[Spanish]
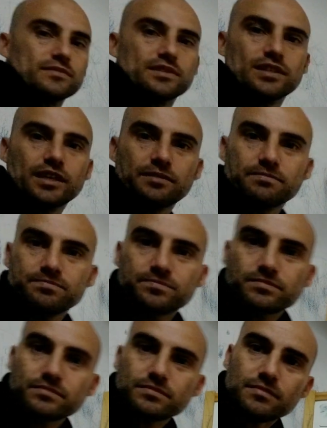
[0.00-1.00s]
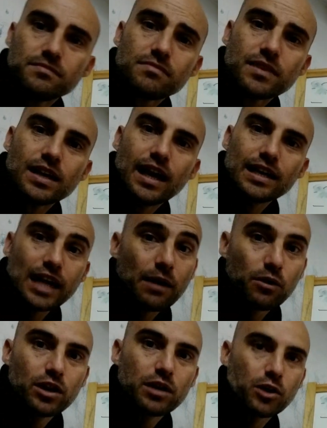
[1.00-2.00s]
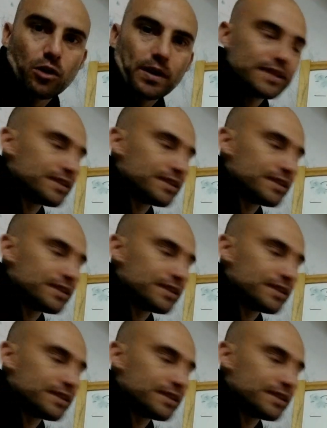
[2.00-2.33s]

¿Sí? Al cabo de, bueno,